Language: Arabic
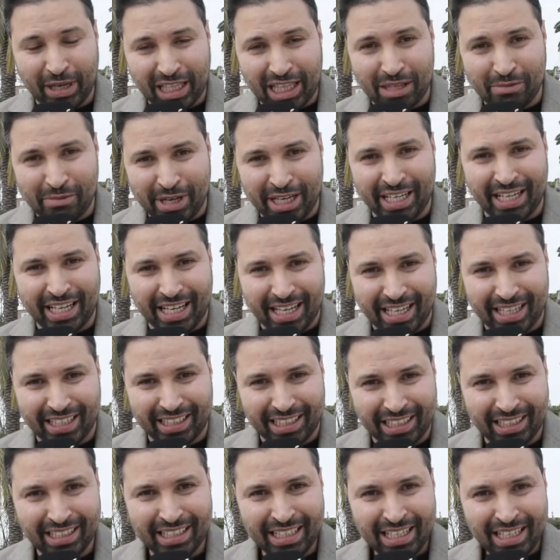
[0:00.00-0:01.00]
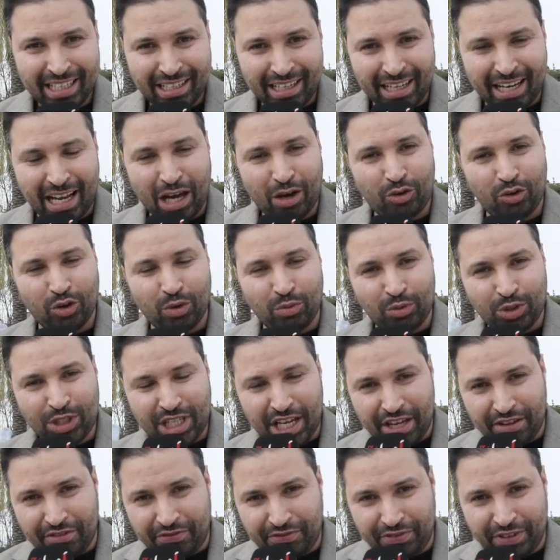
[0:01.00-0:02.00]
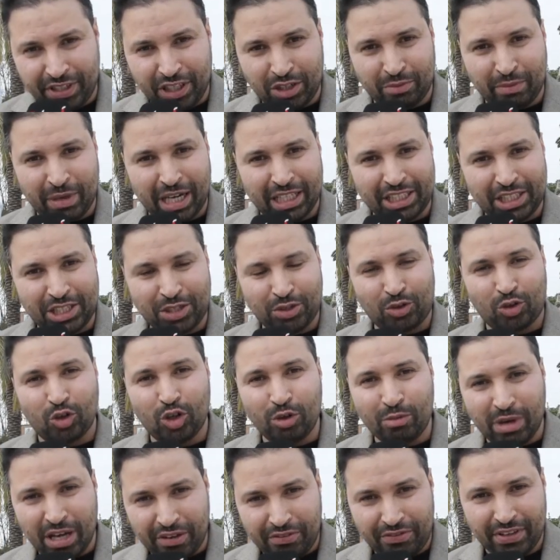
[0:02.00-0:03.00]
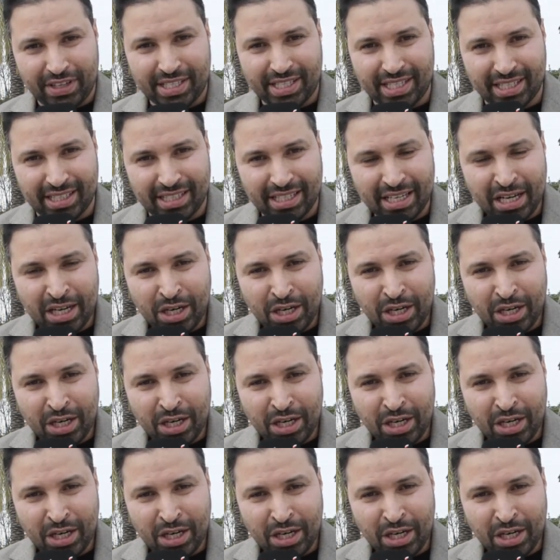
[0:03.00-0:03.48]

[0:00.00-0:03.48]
المعنى هذا لن اقول متعفن وما غاديش نقول ماء فاسد